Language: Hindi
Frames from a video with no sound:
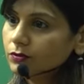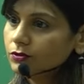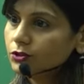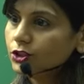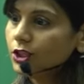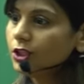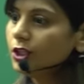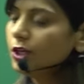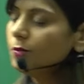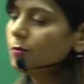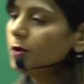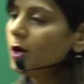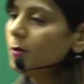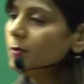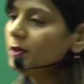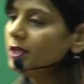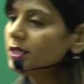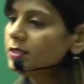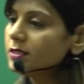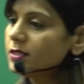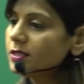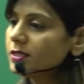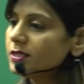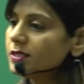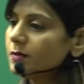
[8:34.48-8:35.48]
जिनकी
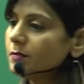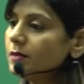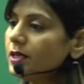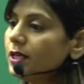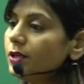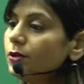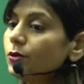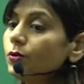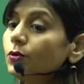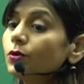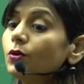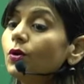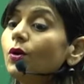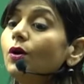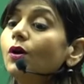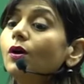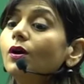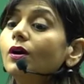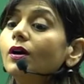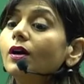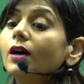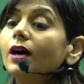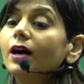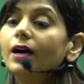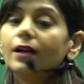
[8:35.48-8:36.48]
प्रॉपर्टीज डिसिमिलर है उनको
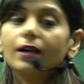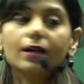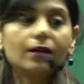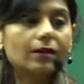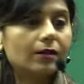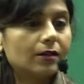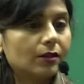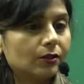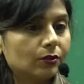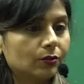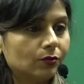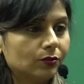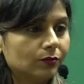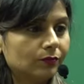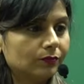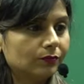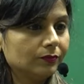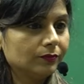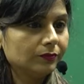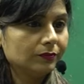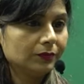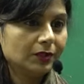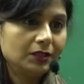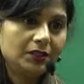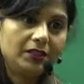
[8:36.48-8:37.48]
अलग कर दो
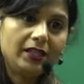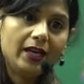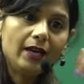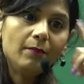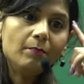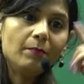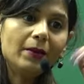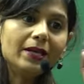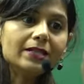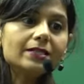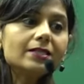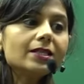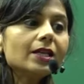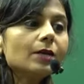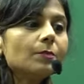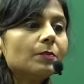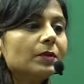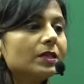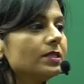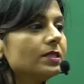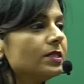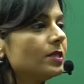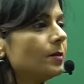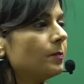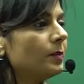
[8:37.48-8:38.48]
ये बेसिक
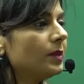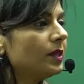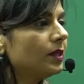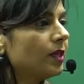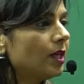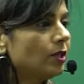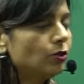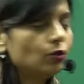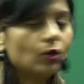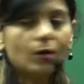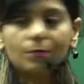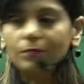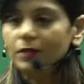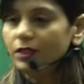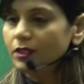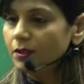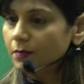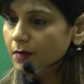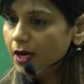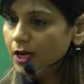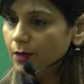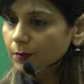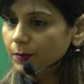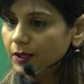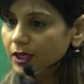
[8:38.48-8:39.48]
प्रिंसिपल था जो हमने
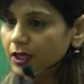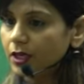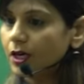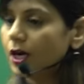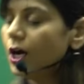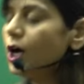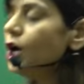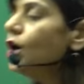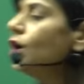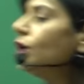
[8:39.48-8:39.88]
दिमाग में रखा